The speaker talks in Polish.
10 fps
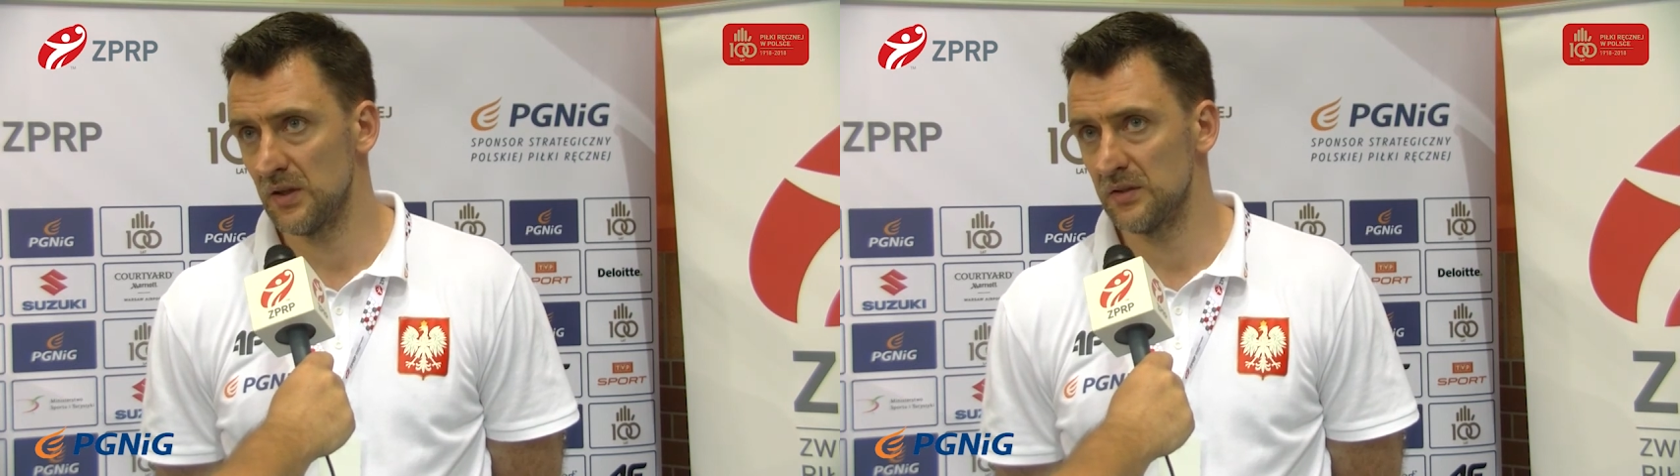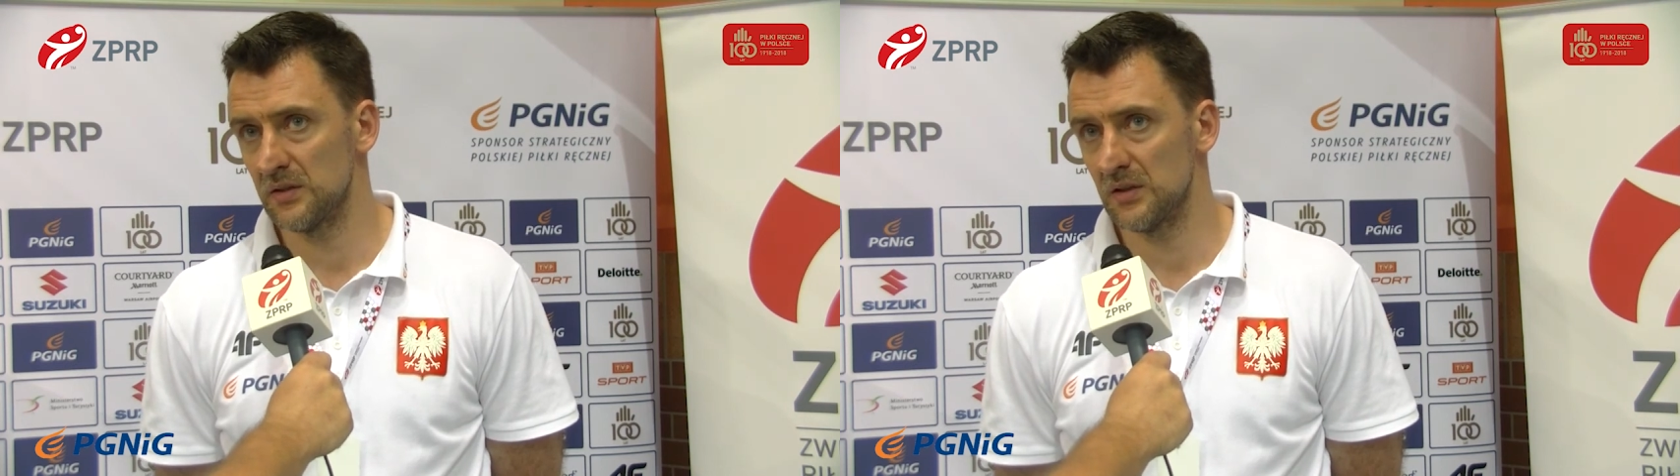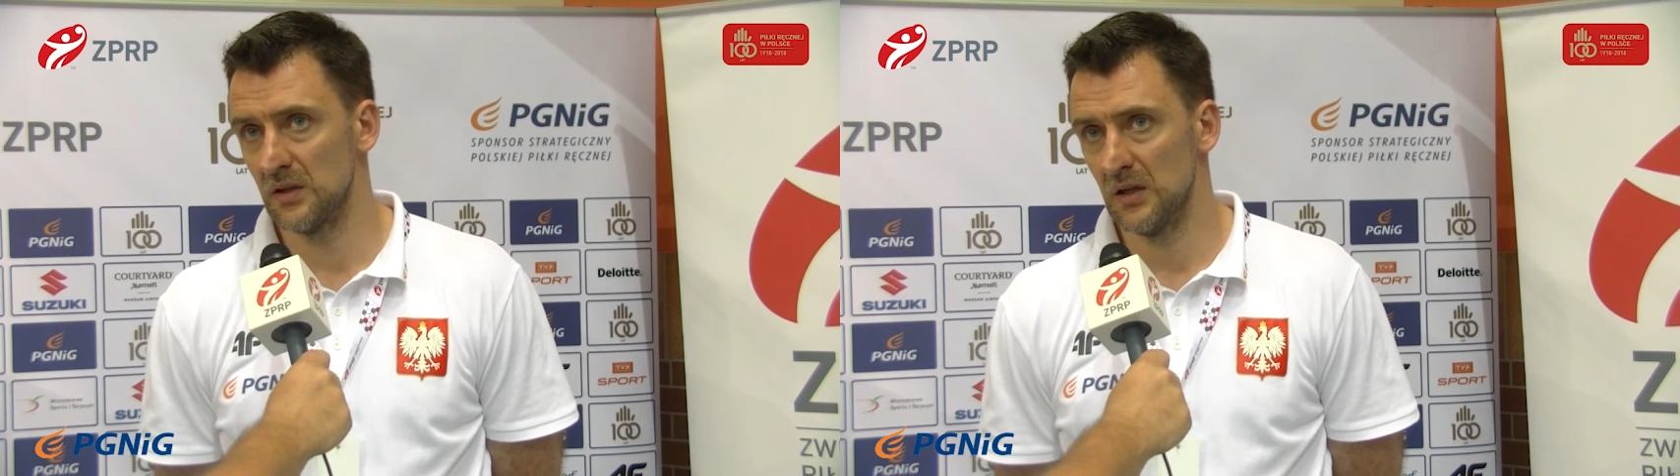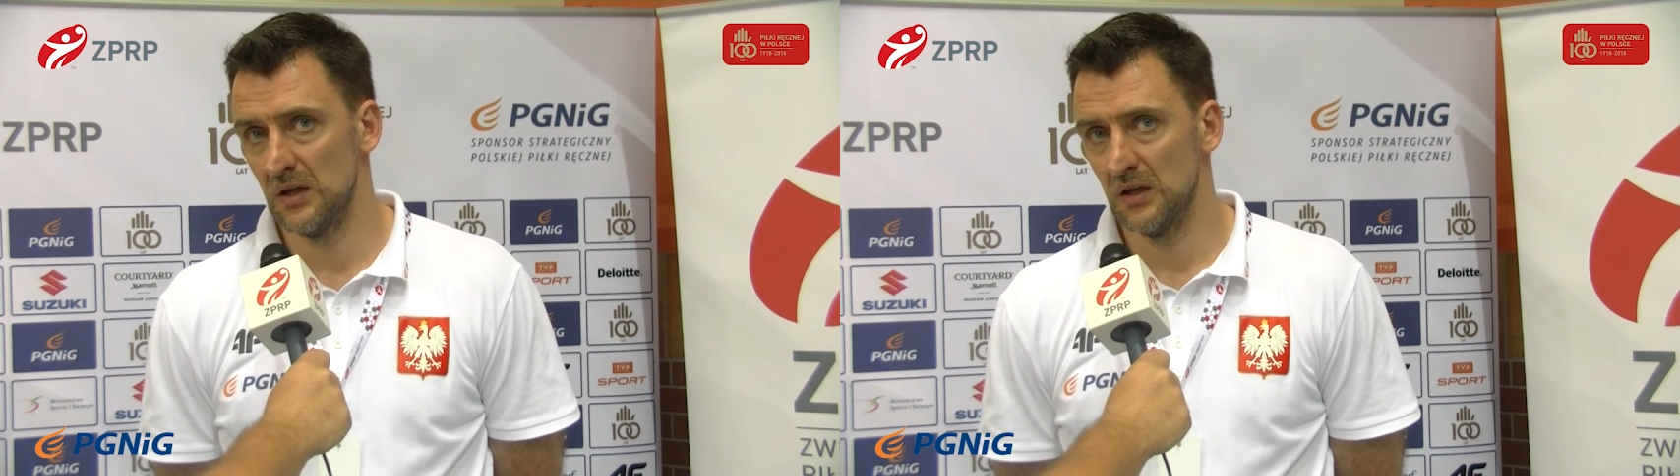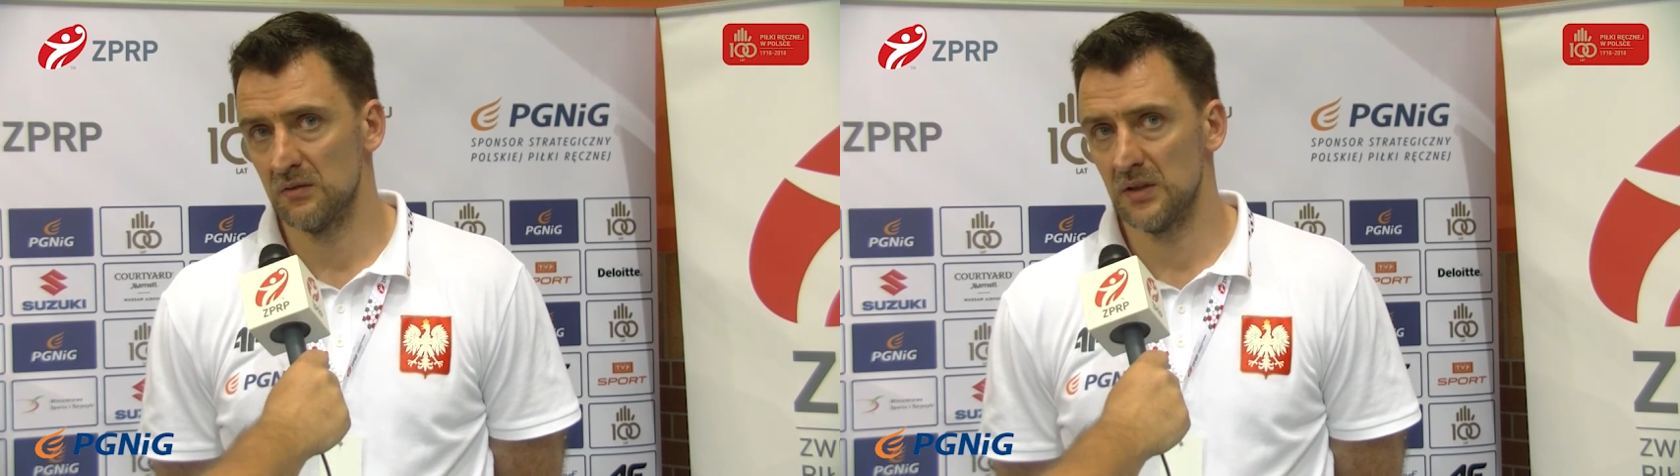dalszych,
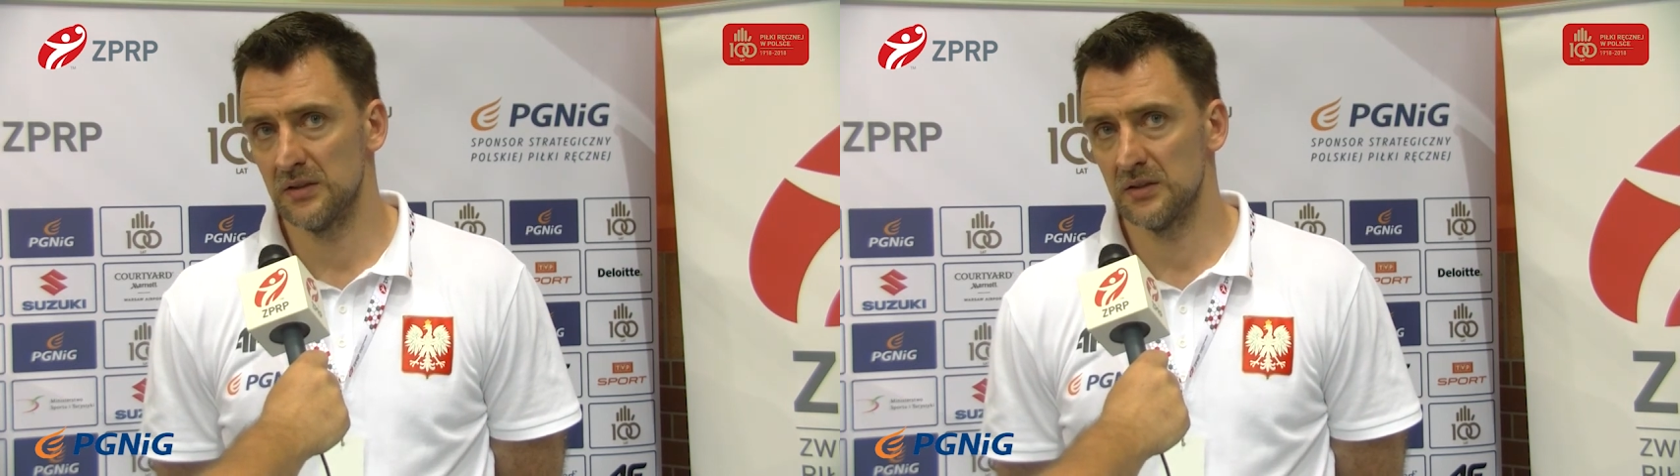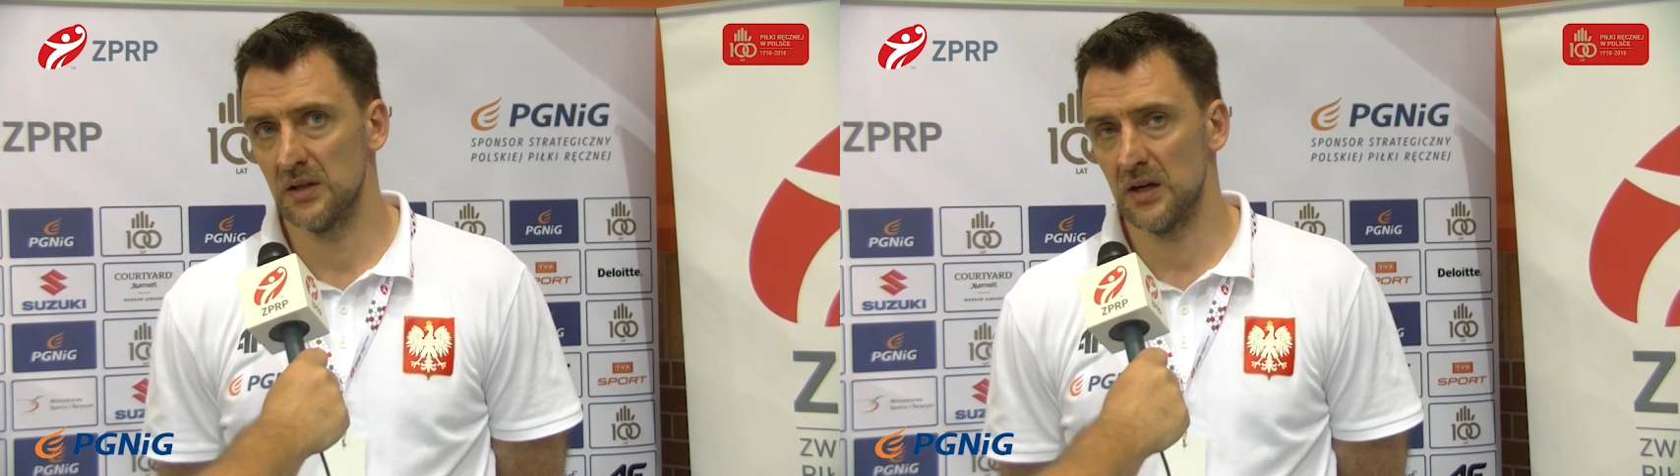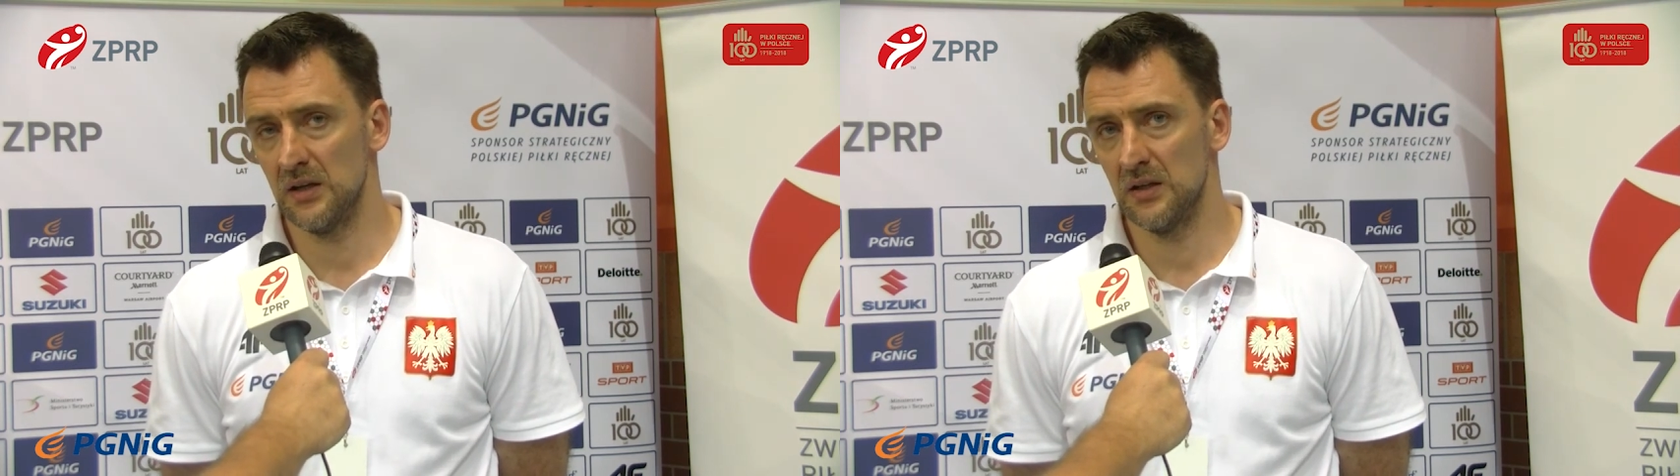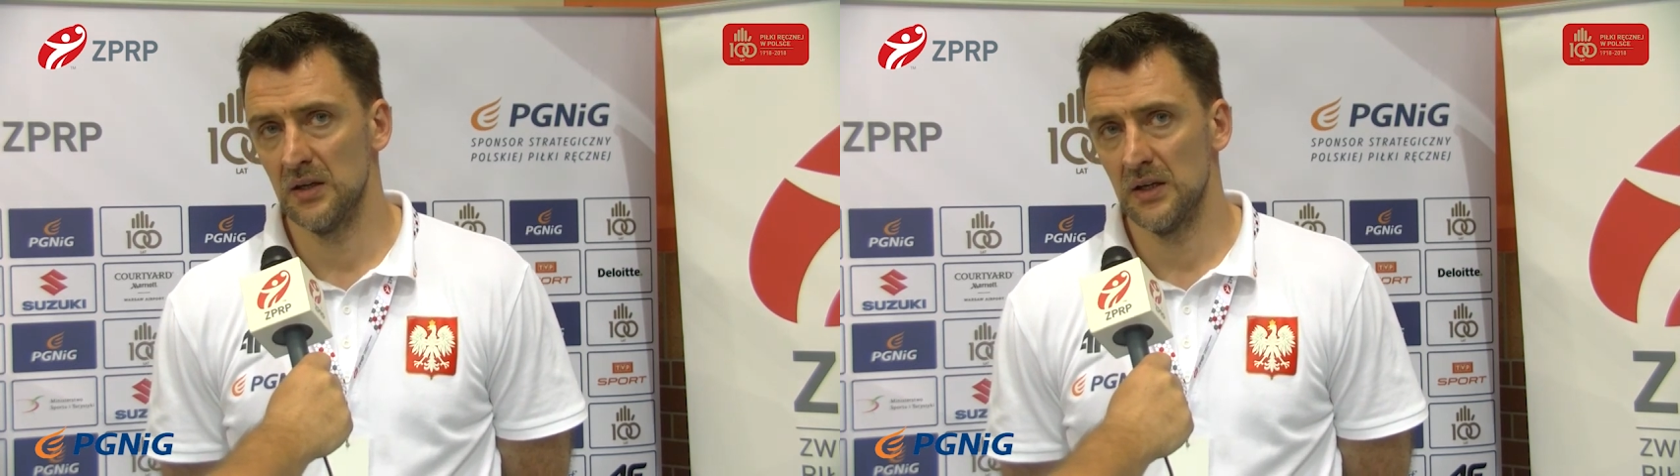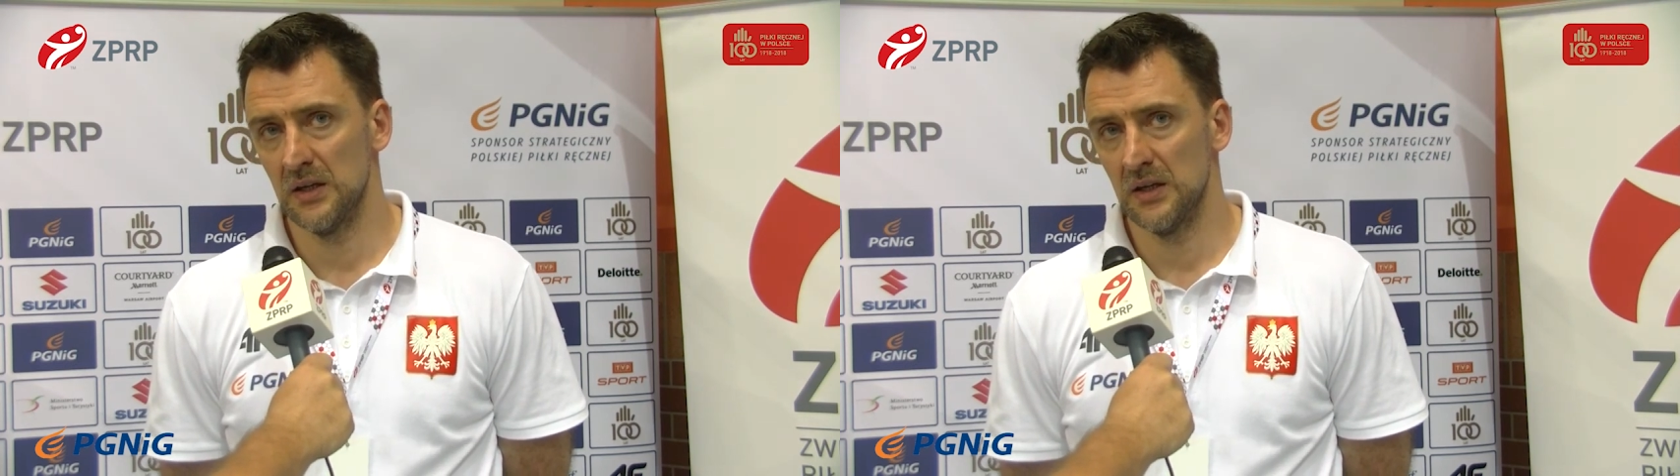w dalszych grach.